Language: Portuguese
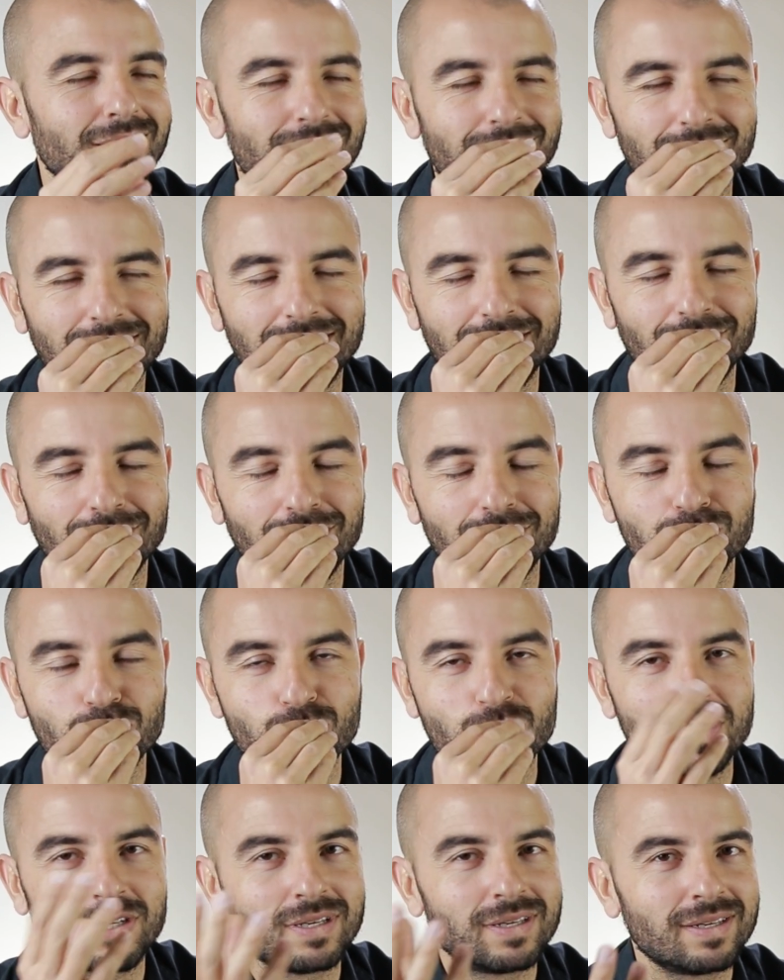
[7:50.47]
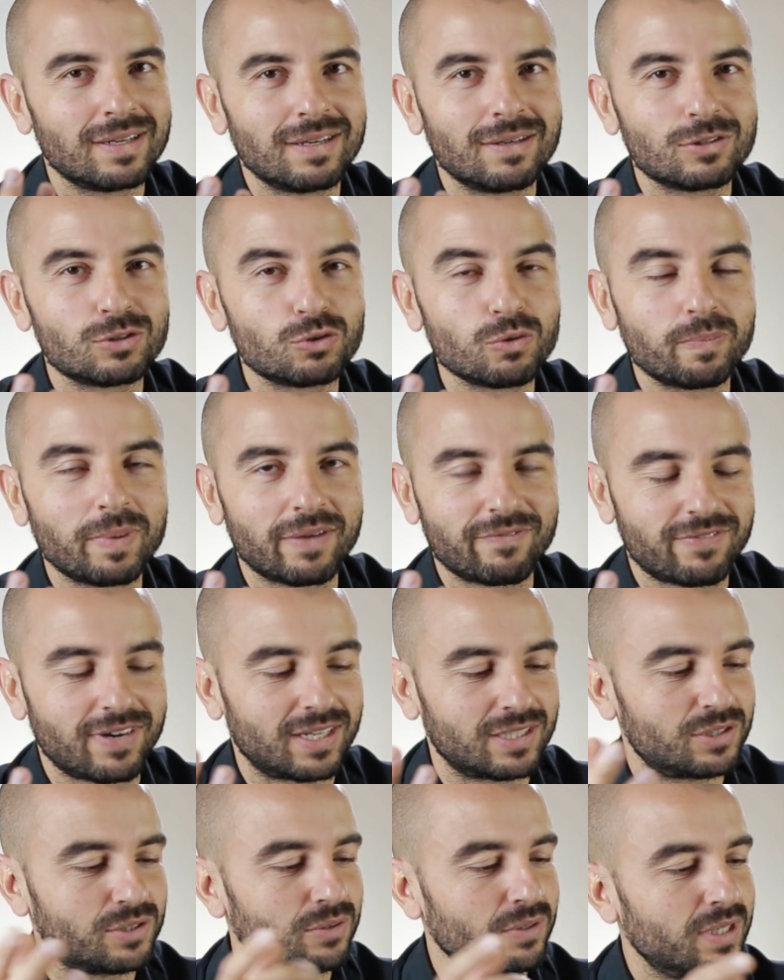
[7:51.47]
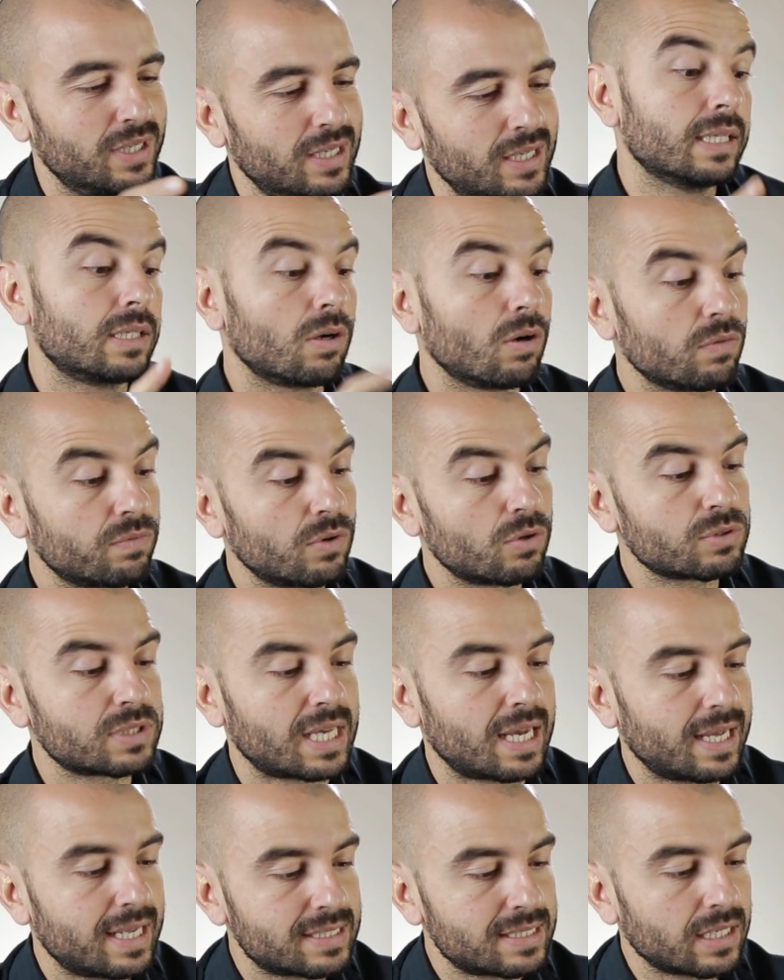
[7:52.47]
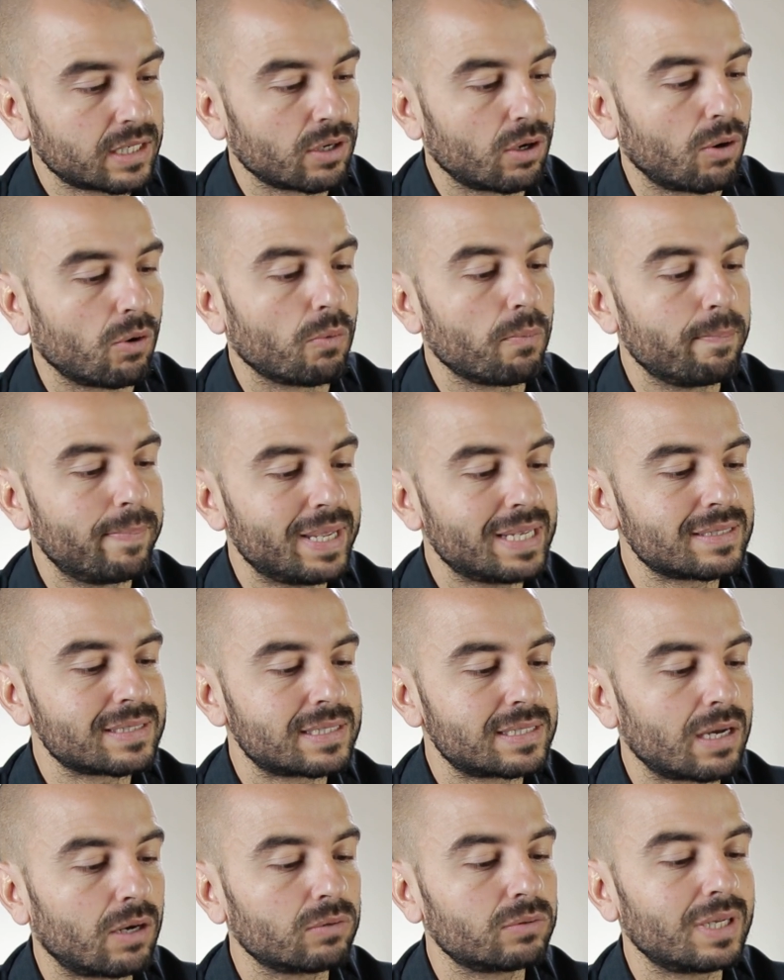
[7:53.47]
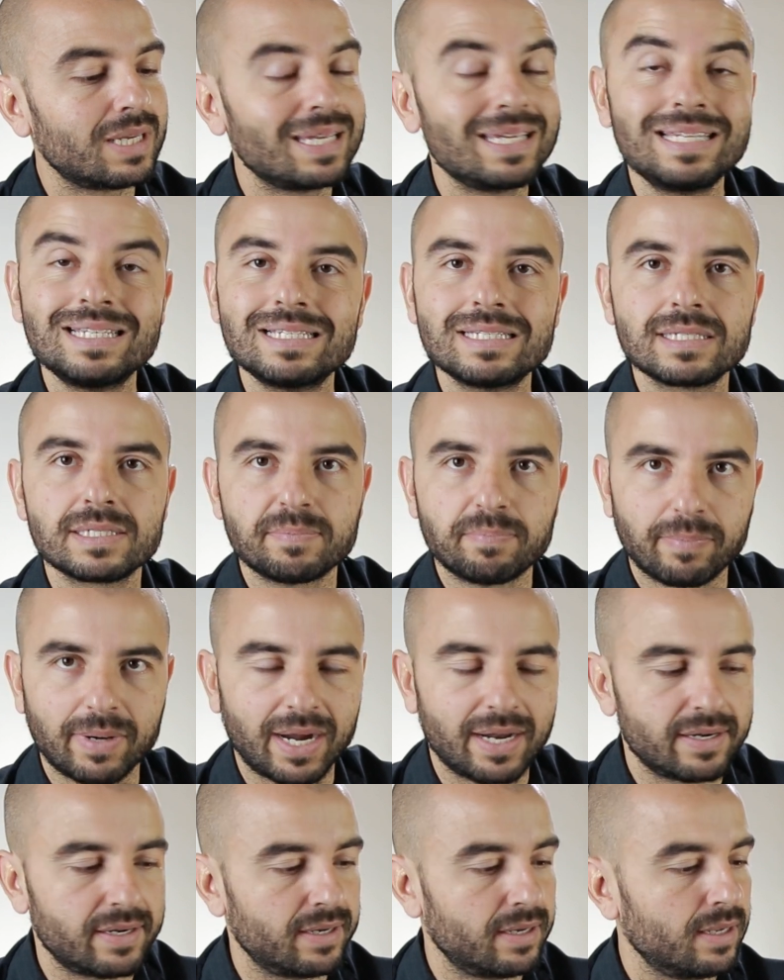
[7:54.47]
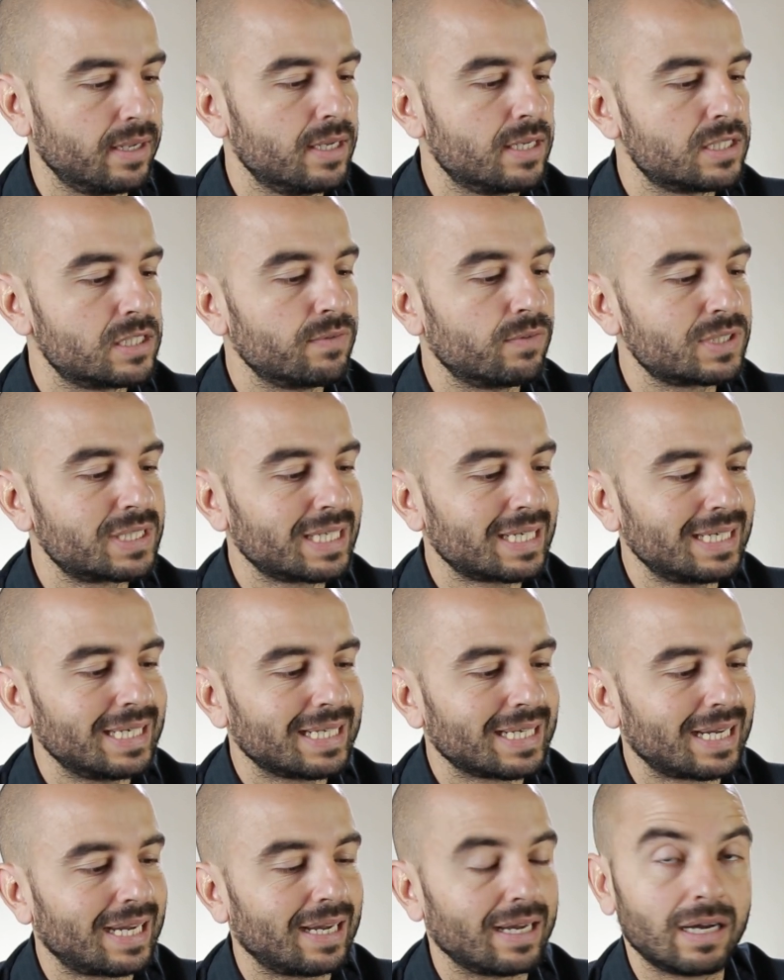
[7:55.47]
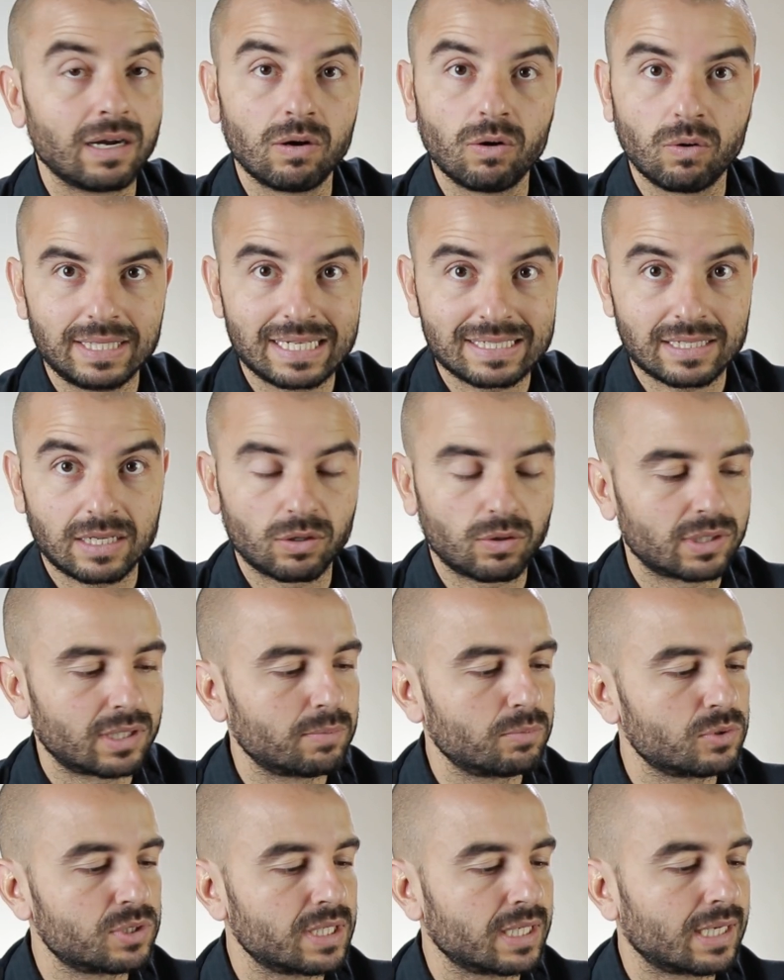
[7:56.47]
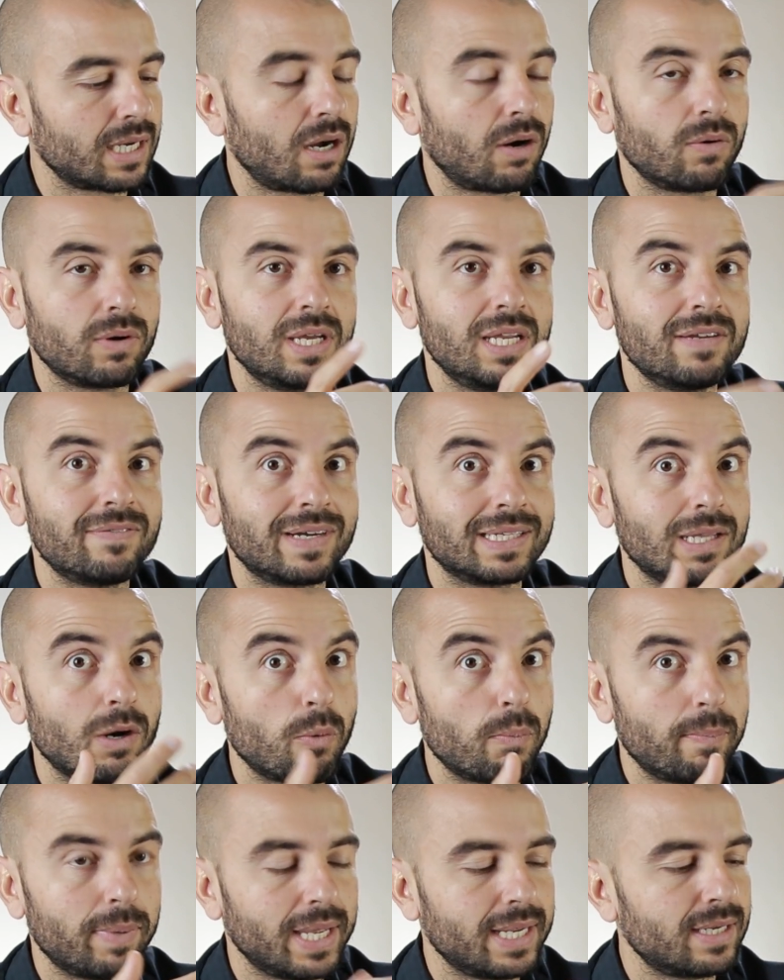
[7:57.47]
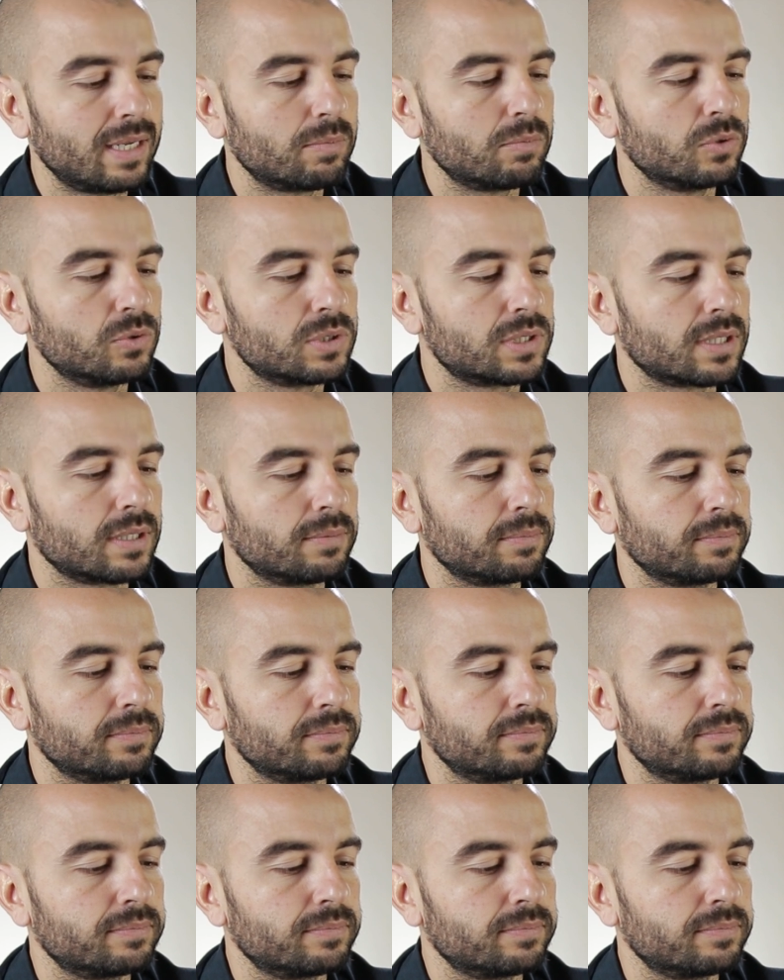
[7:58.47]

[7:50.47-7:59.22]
Fica ó, super fácil. Então eu vou usar essa aqui, ó, o Ben Sound Inspire. Se você clicar nessa nota musical, ele vai dar o play na música.